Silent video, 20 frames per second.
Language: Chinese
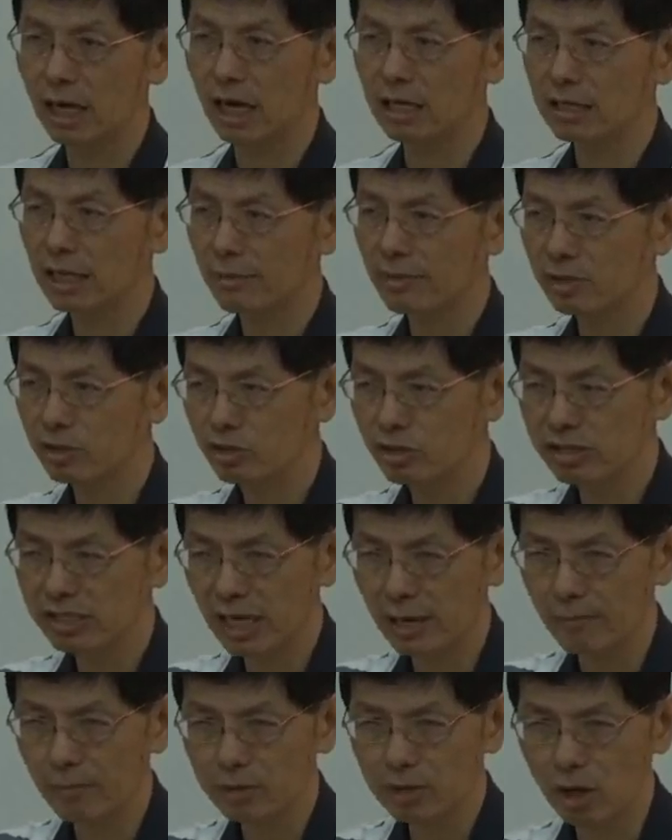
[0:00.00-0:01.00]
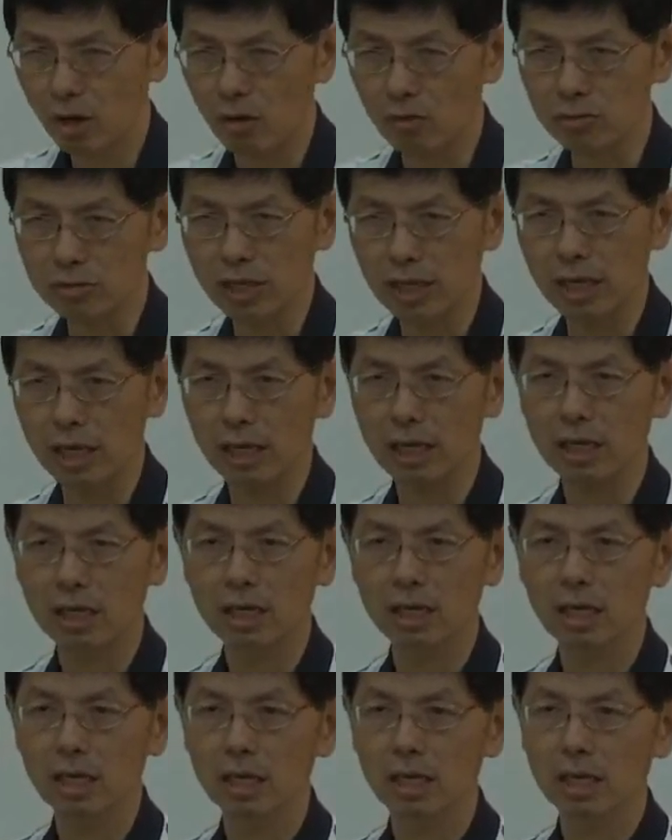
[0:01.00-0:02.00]
啊，它们趋向不同的，
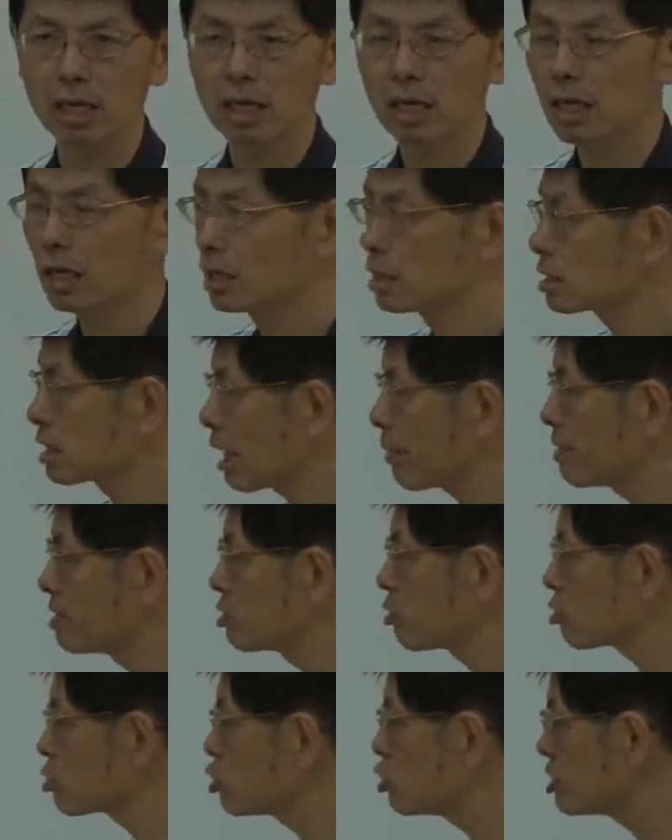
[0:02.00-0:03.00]
它们都